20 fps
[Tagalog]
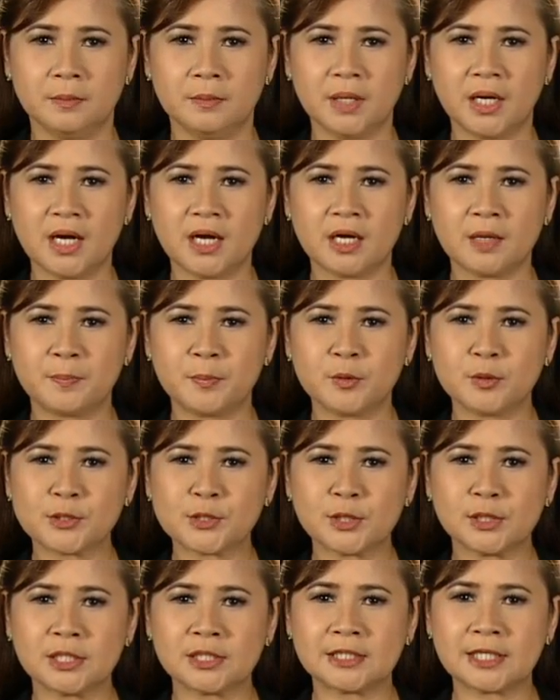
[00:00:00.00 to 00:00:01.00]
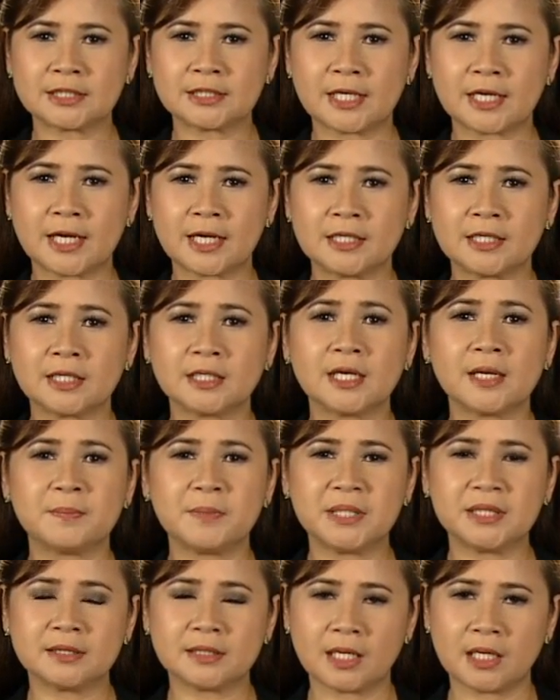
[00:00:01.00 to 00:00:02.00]
Mga kapuso, nadagdagan ng
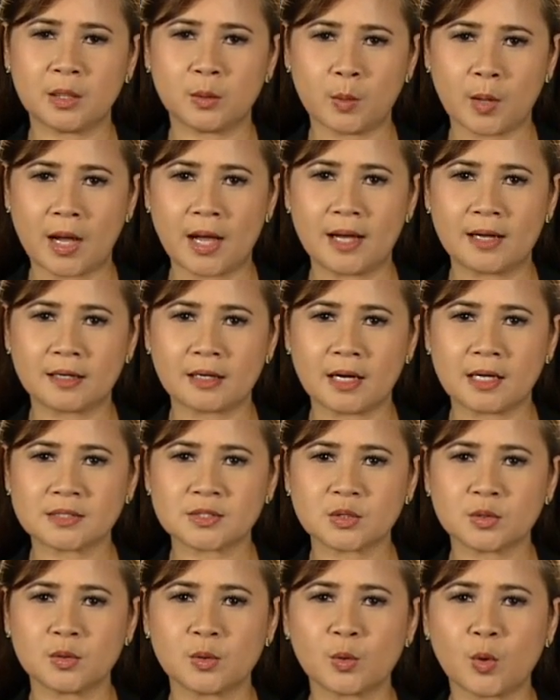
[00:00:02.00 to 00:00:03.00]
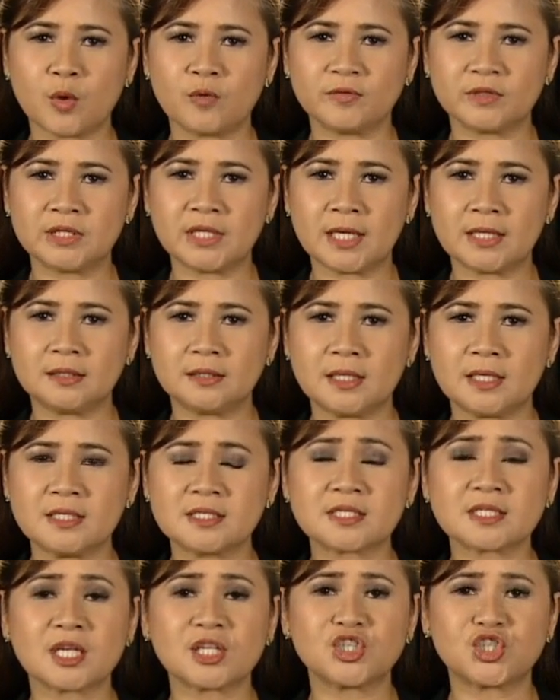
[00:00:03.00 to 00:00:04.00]
labindalawa ang kaso ng COVID-19
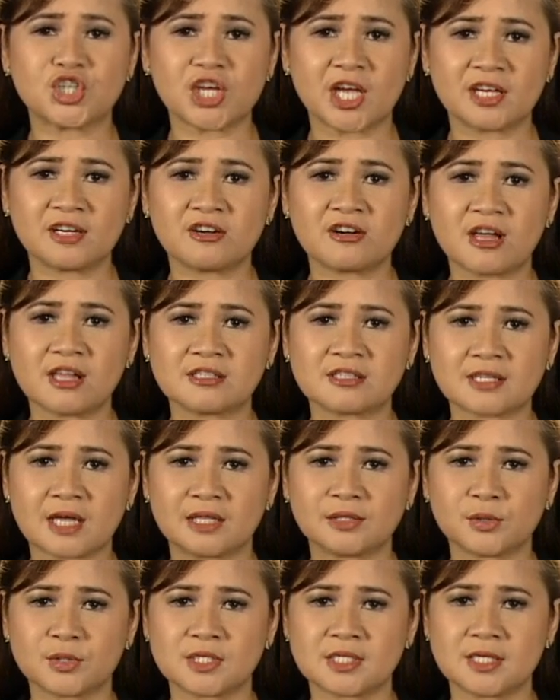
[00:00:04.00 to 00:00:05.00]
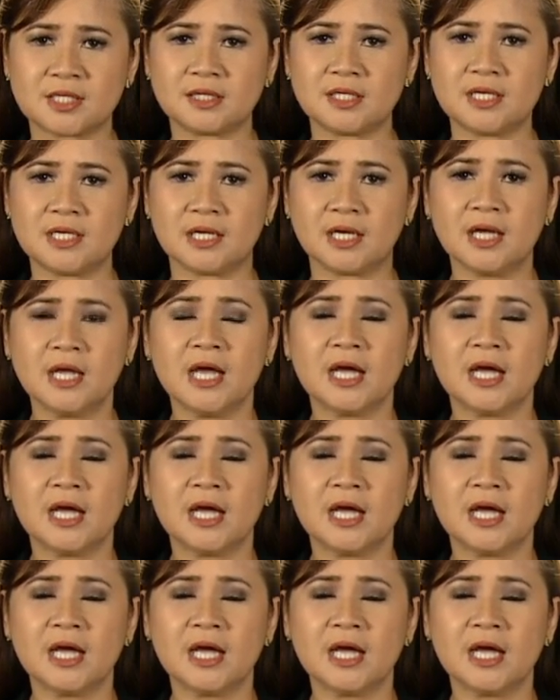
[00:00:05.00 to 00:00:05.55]
sa General Santos City.